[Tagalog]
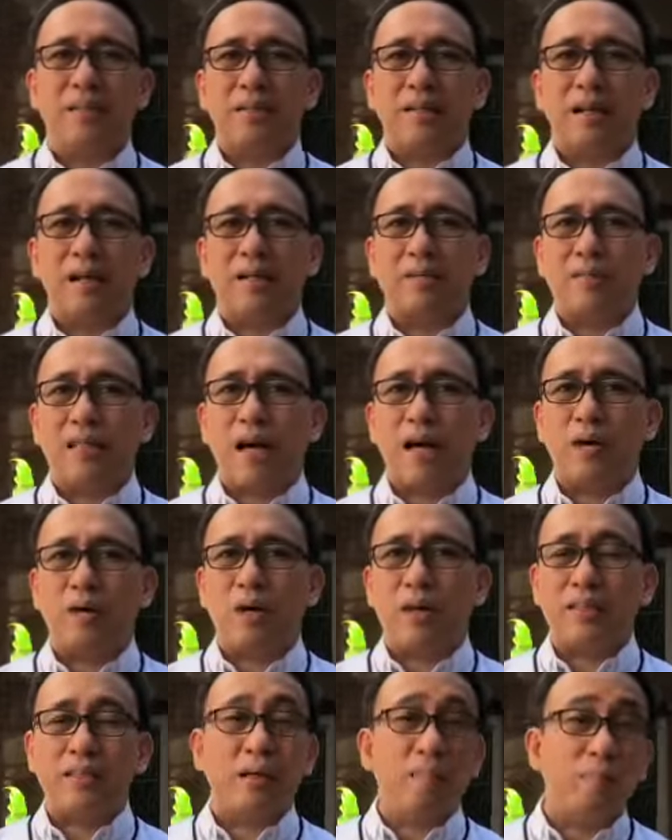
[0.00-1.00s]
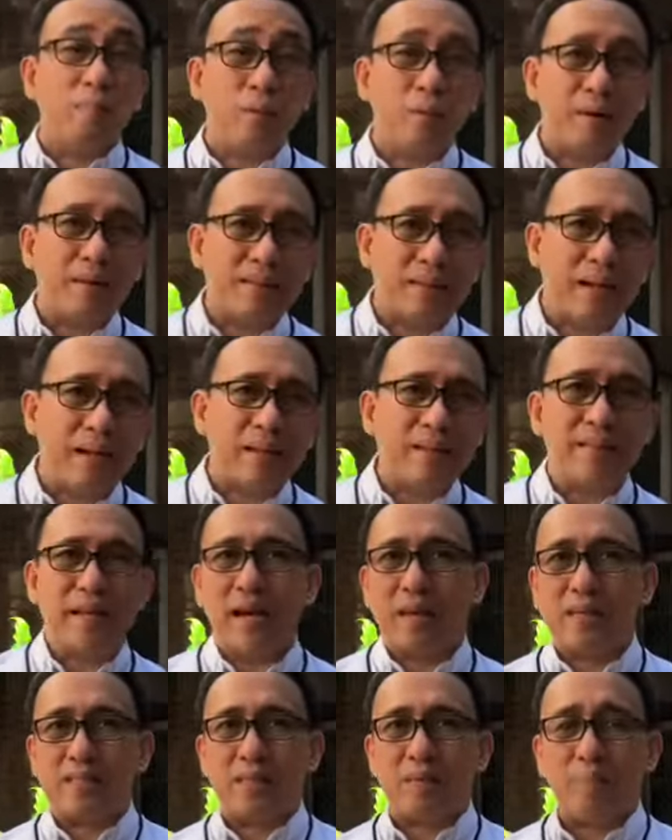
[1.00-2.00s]
Ang tao handang pumatay
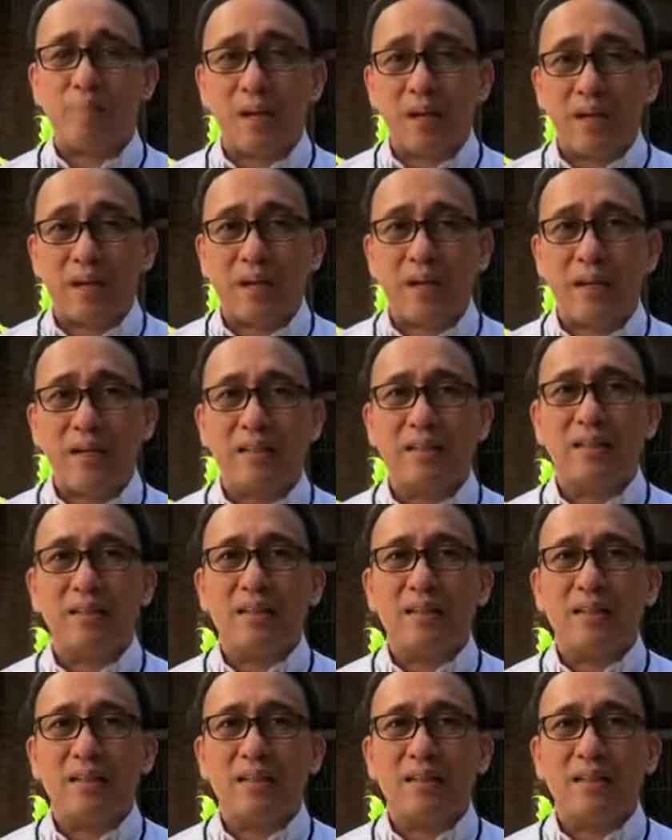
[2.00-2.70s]
dahil sa pera,